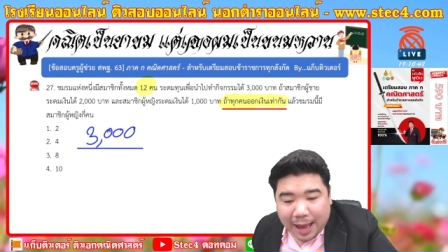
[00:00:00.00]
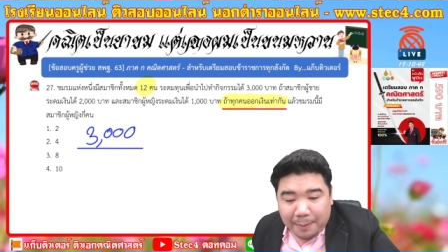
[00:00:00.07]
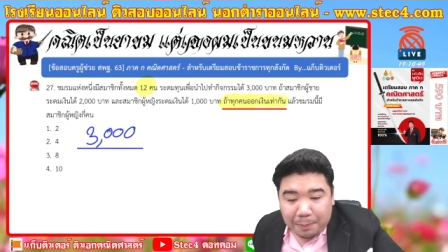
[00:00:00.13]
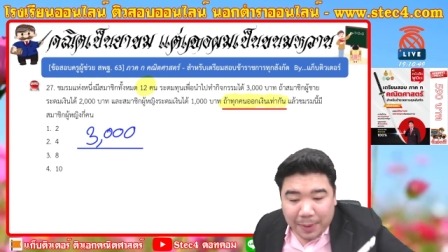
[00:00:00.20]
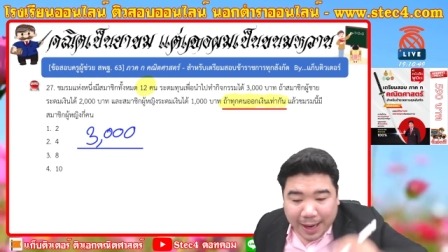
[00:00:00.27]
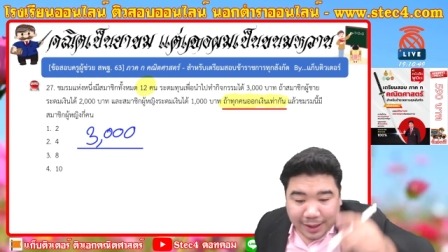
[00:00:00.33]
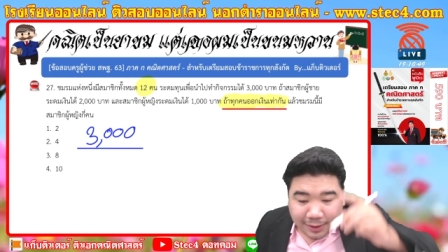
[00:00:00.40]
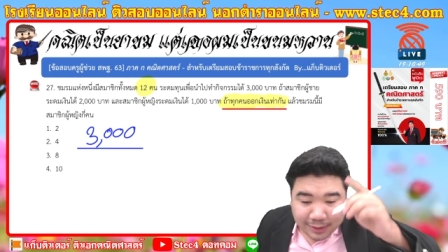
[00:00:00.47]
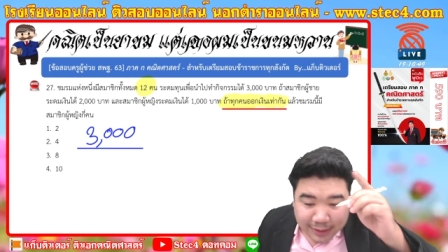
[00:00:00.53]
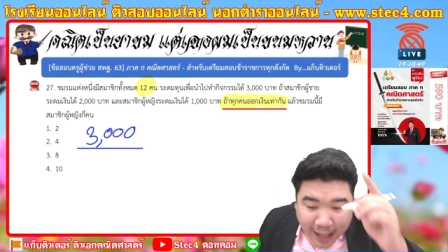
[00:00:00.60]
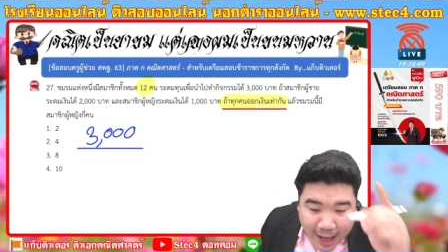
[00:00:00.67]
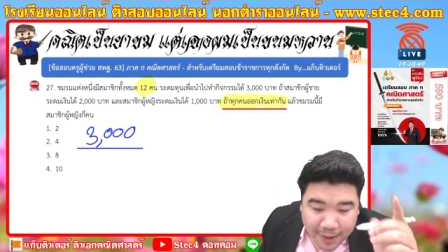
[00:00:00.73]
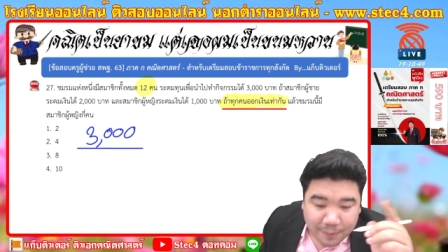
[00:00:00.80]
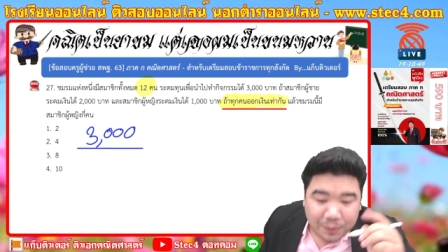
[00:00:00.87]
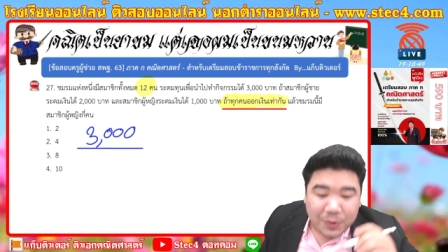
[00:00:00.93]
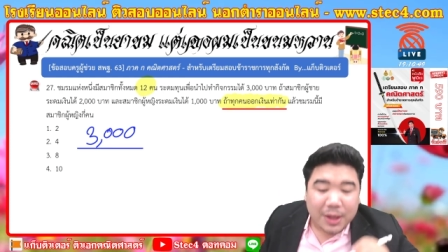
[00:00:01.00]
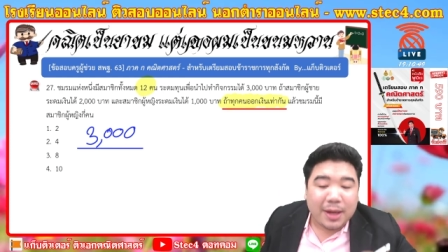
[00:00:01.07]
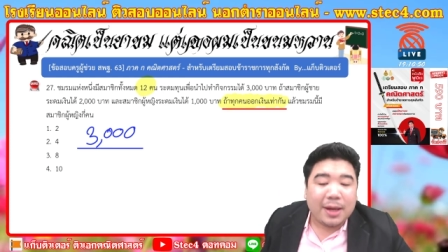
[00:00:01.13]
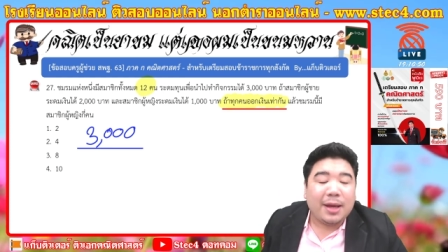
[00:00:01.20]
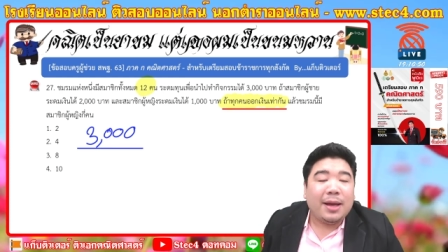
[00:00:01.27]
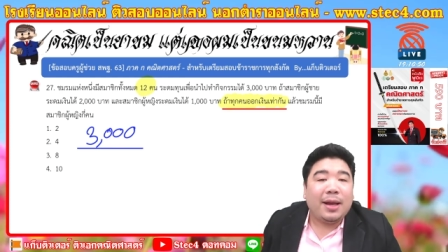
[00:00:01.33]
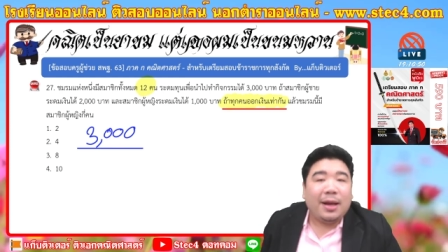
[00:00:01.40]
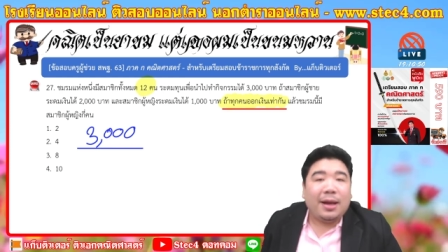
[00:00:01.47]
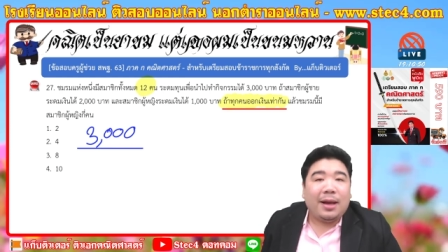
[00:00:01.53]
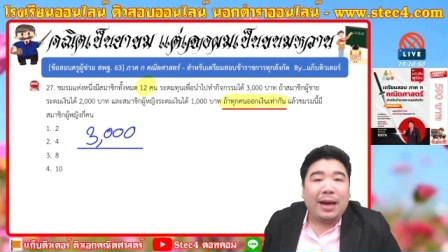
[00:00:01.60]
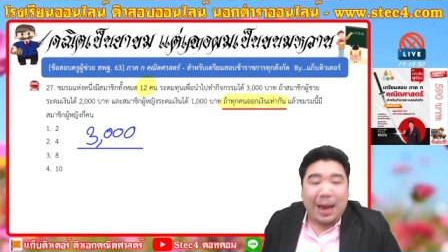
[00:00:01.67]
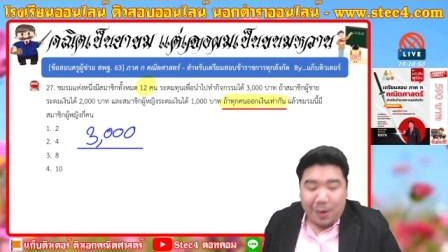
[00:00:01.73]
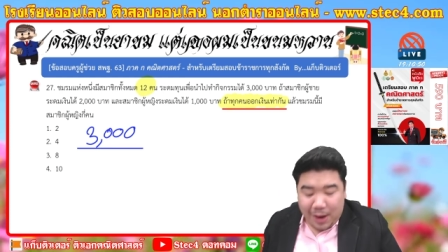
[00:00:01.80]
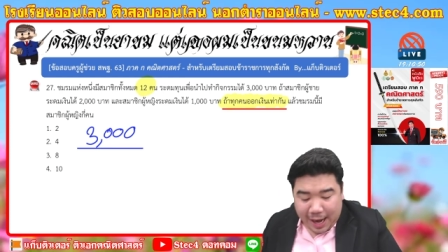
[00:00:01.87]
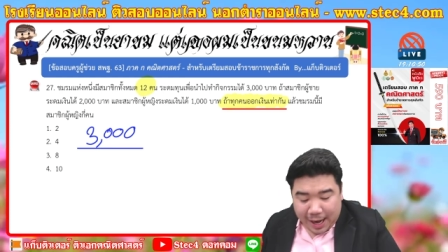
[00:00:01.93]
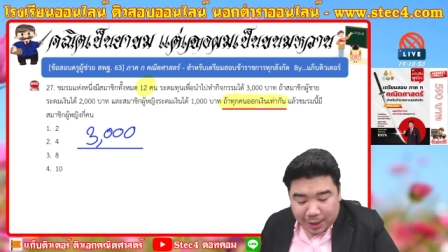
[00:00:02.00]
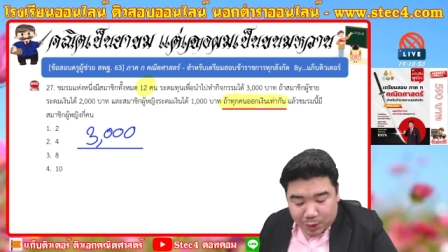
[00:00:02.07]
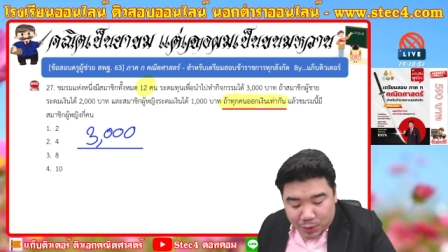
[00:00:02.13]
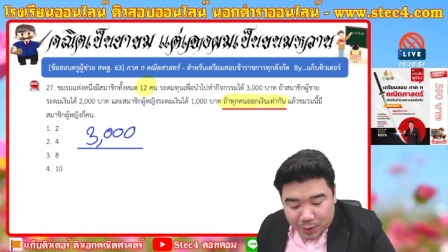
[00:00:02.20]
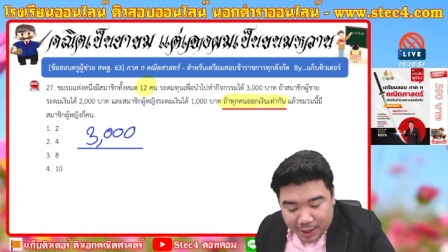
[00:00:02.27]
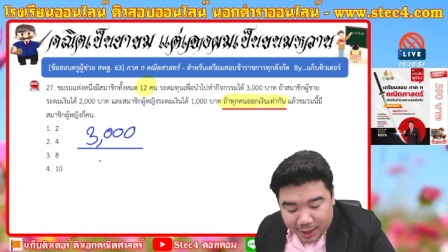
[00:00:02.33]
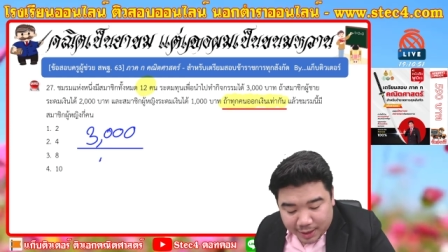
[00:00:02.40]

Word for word: 3,000ตั้ง แล้วหารด้วย